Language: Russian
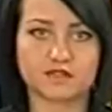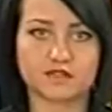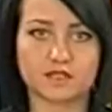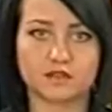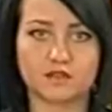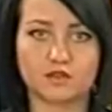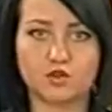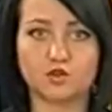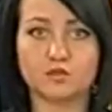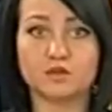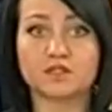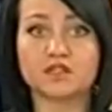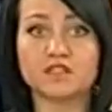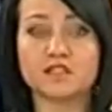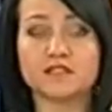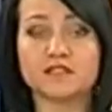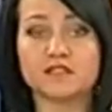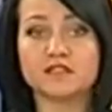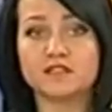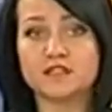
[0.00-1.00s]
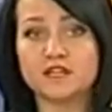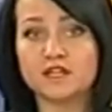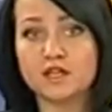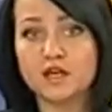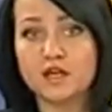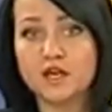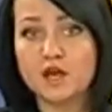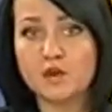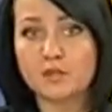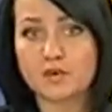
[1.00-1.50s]
сада номер 33
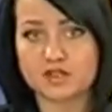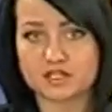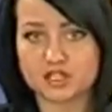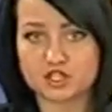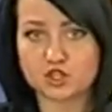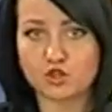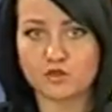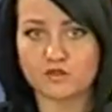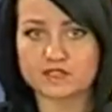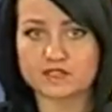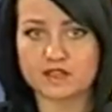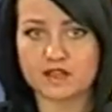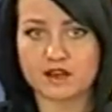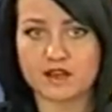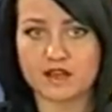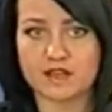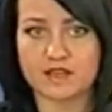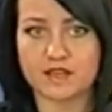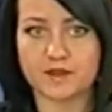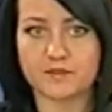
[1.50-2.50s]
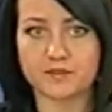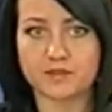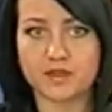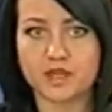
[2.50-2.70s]
произошло возгорание.